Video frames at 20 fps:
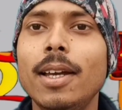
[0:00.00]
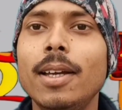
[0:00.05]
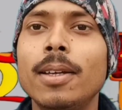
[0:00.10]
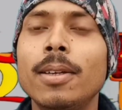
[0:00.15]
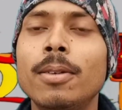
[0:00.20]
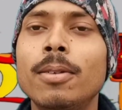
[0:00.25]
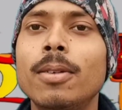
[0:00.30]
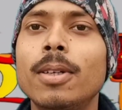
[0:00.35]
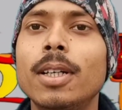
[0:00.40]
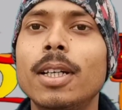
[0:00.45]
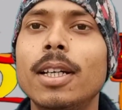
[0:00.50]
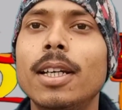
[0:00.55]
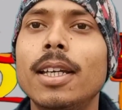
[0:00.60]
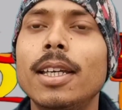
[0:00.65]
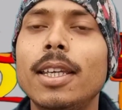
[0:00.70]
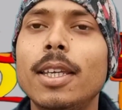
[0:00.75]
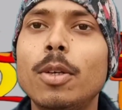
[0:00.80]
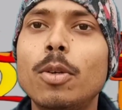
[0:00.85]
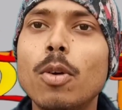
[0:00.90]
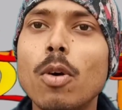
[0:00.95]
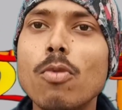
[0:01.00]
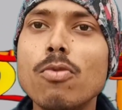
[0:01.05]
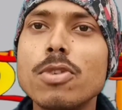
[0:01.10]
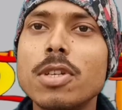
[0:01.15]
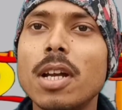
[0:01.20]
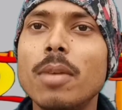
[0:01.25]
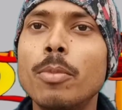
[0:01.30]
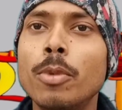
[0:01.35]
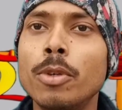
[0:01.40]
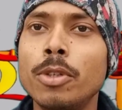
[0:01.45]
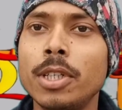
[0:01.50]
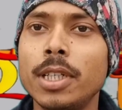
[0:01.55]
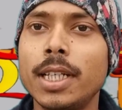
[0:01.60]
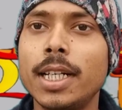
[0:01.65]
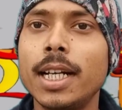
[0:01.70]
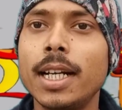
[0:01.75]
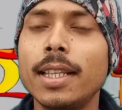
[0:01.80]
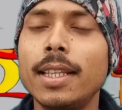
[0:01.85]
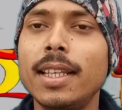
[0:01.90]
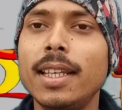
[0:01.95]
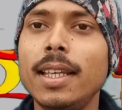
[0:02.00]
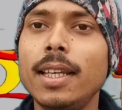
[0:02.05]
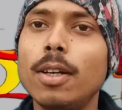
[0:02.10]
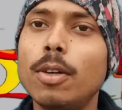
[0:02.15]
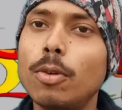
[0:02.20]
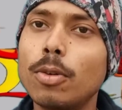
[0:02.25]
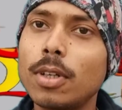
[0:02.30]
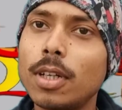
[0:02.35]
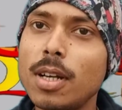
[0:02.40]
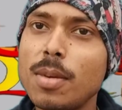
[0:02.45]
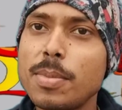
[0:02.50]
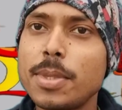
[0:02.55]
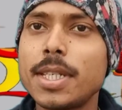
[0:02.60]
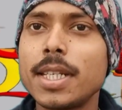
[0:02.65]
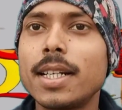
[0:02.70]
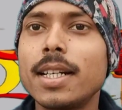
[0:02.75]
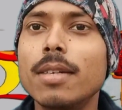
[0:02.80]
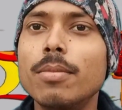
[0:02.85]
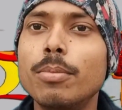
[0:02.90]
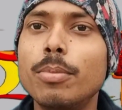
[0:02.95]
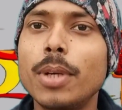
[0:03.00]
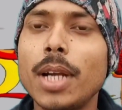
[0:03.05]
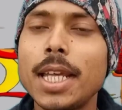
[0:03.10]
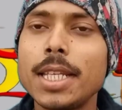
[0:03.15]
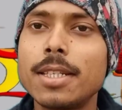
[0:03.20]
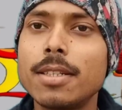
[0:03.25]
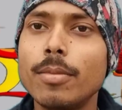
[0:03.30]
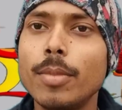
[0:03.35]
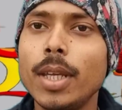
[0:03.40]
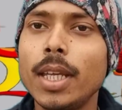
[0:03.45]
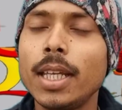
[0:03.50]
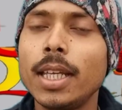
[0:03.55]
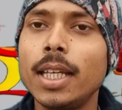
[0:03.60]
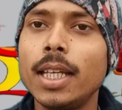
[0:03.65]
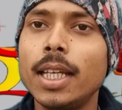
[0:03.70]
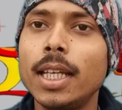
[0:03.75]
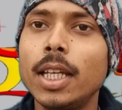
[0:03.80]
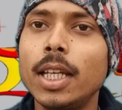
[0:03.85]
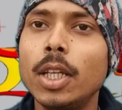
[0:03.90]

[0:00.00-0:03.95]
कि कौन सा मोटर खरीदे और कम से कम प्राइस में